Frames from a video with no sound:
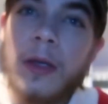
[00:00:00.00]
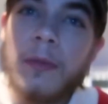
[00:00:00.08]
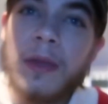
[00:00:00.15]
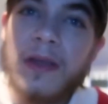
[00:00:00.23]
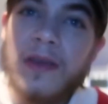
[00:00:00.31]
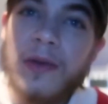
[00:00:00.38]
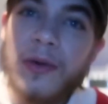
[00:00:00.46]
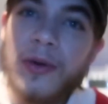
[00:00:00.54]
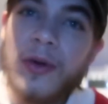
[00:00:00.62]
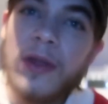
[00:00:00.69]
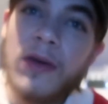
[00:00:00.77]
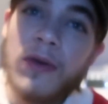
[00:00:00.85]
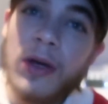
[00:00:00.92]
Merci
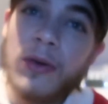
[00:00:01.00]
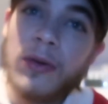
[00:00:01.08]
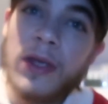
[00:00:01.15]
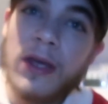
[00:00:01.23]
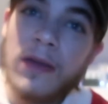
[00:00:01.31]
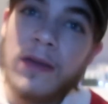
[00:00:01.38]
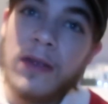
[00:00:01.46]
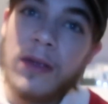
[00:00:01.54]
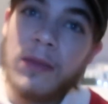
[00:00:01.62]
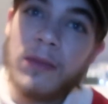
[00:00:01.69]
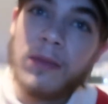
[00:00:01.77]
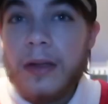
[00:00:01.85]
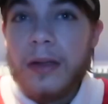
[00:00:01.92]
encore d'avoir regardé
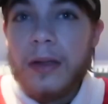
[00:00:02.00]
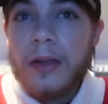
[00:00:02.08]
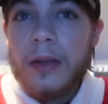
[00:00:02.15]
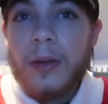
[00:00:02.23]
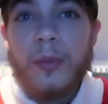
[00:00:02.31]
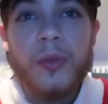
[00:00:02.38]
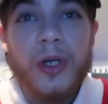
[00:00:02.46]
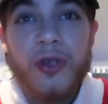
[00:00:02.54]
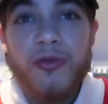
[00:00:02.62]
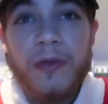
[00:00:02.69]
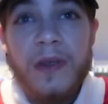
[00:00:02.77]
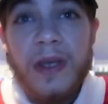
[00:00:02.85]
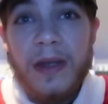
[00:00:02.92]
moi, je
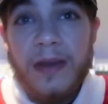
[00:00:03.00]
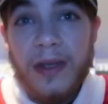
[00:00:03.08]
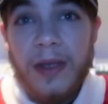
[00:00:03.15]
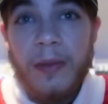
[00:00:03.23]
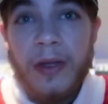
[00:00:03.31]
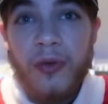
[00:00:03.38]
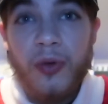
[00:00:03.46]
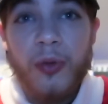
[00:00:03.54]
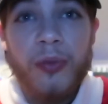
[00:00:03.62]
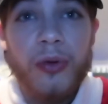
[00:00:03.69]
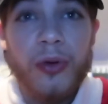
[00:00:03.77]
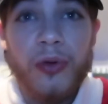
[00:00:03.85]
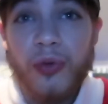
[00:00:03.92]
vous dis à très bientôt
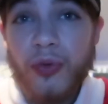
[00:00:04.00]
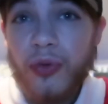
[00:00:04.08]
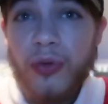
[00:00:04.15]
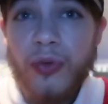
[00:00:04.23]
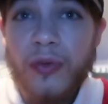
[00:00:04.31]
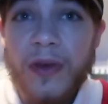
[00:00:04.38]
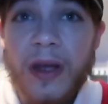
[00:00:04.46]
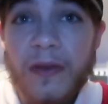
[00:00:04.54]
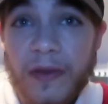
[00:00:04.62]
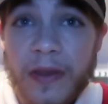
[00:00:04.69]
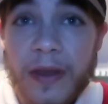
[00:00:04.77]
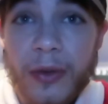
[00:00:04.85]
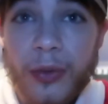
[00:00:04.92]
pour une toute nouvelle
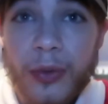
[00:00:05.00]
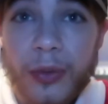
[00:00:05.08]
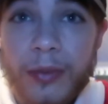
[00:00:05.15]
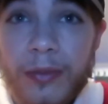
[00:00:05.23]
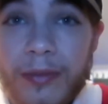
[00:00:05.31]
vidéo.